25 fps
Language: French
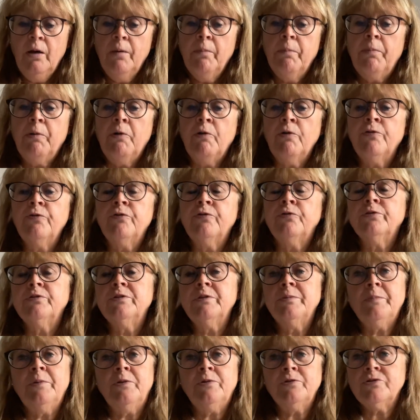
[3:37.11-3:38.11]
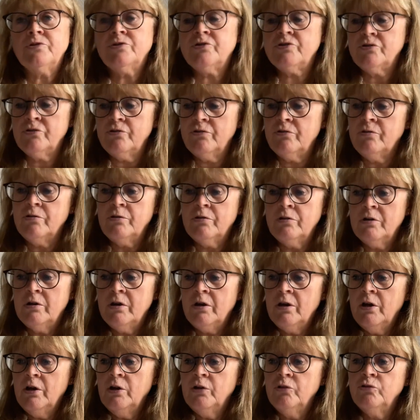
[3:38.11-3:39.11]
profondément seul,
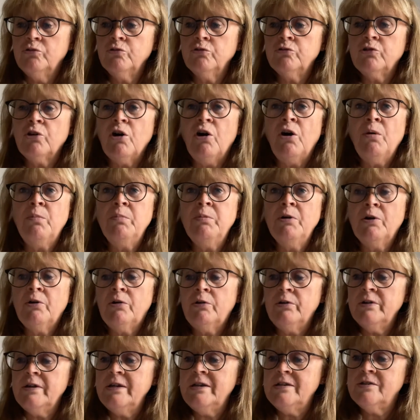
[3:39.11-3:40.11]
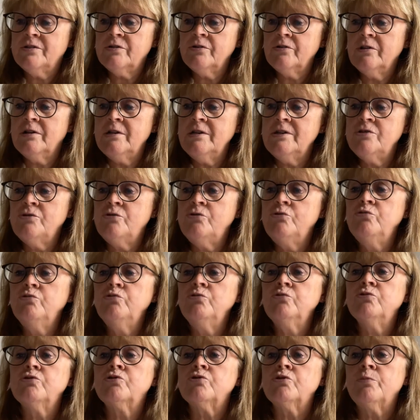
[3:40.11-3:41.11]
tout tremblant, il se glisse
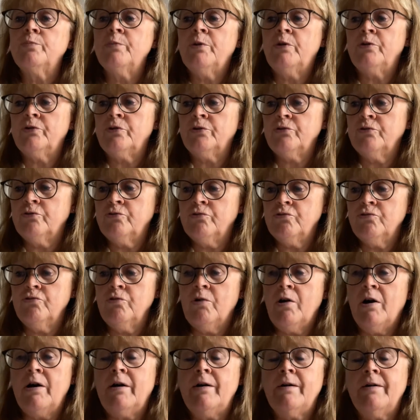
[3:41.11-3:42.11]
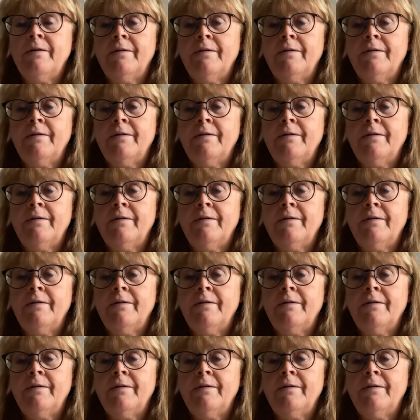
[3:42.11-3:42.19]
doucement dans le couloir.